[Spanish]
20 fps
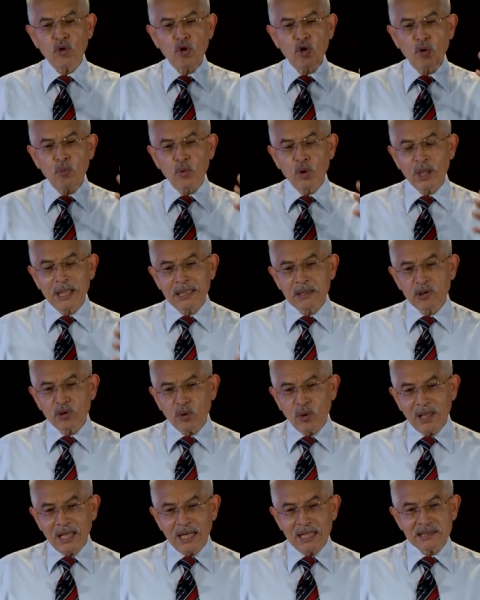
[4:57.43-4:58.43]
o como
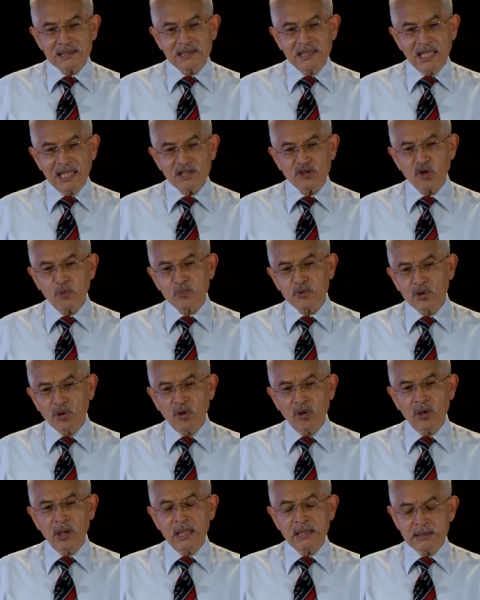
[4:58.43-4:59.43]
dentro de las 10
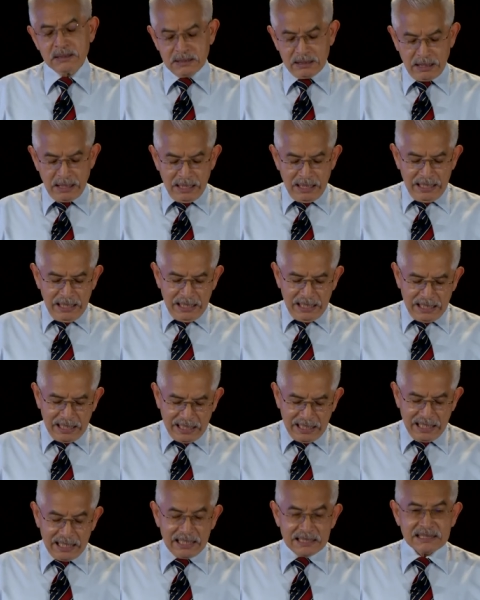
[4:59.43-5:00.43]
opciones
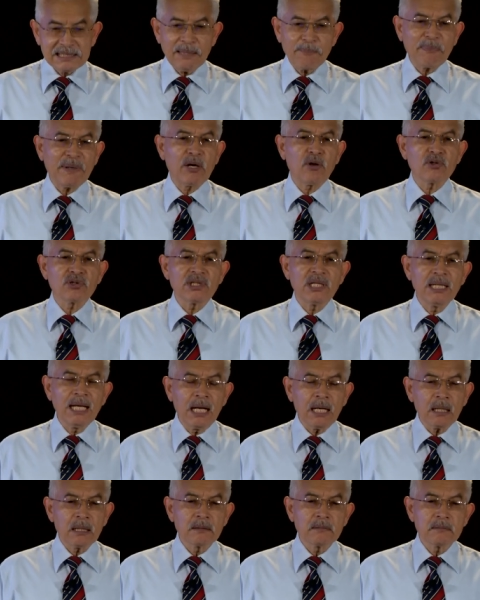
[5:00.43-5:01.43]
que sepa
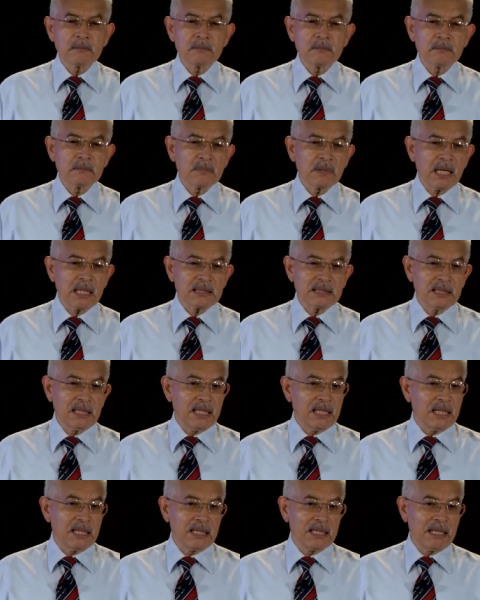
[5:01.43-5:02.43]
cocinar. Así
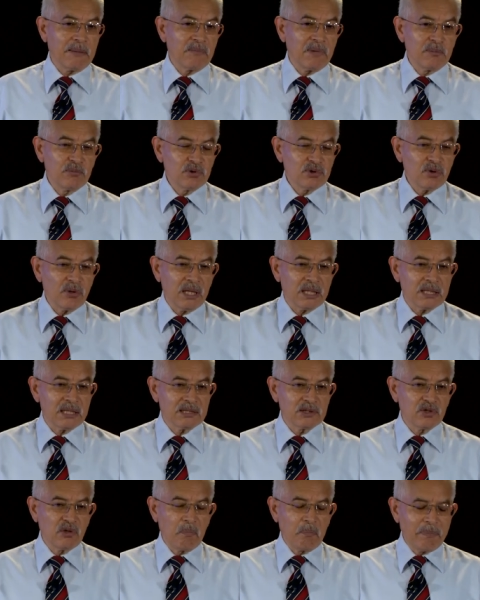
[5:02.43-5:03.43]
que llama mucho la
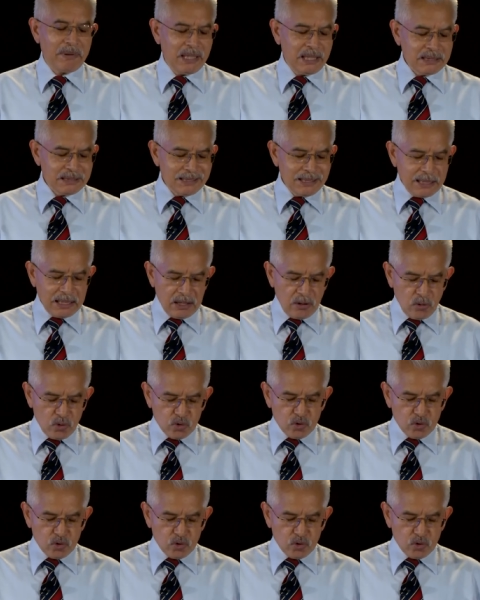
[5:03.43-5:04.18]
atención, parece que no